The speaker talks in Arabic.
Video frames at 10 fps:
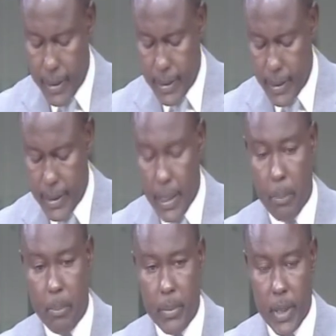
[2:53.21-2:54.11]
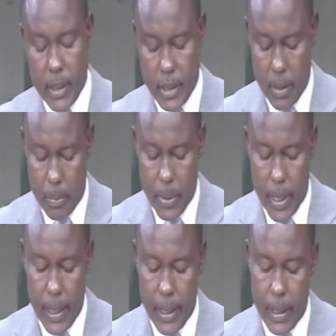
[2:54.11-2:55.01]
ستيب ستيب
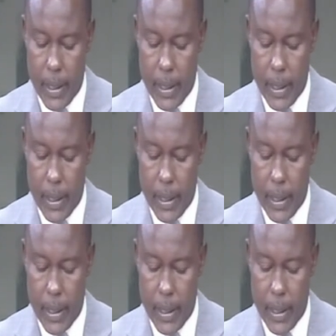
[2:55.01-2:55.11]
إيه